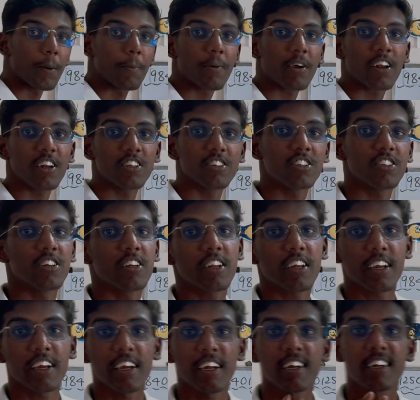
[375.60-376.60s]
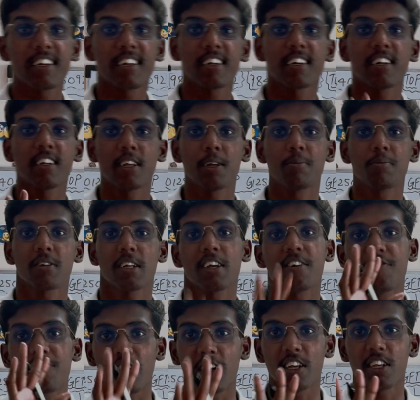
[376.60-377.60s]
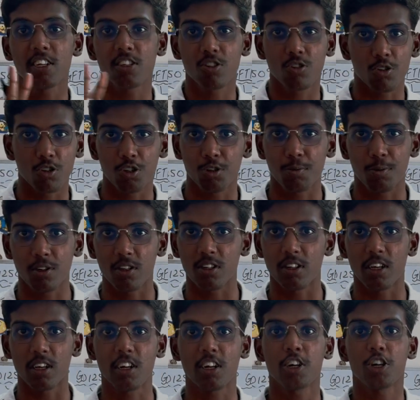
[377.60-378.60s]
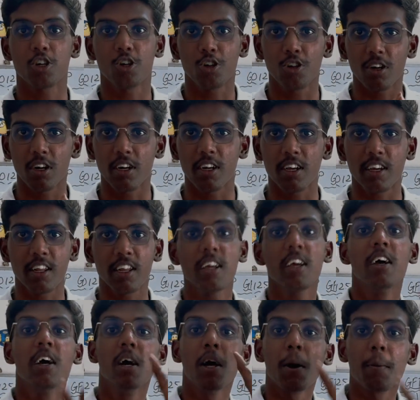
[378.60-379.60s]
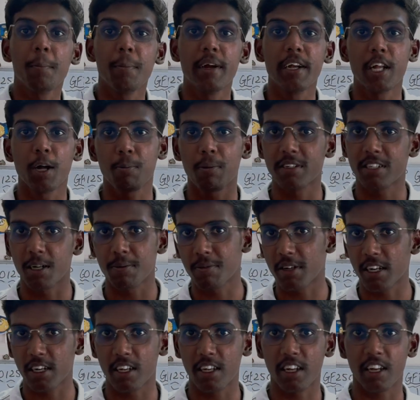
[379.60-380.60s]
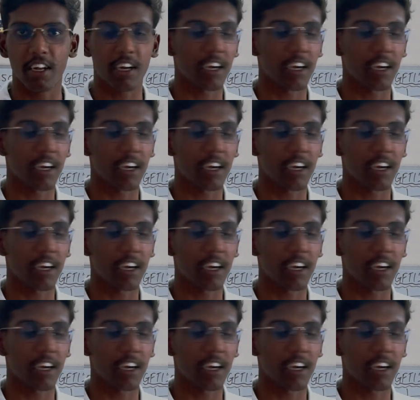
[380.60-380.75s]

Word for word: கெமிக்கல் இன்ஜினியரிங் இன்டெகிரேட் எம்டெக் ஃபைவ் இயர்ஸ் கோர்ஸ் மட்டும்தான் இருக்குது டூயல் டிகிரி பிடெக் ப்ளஸ் எம்டெக் டிகிரி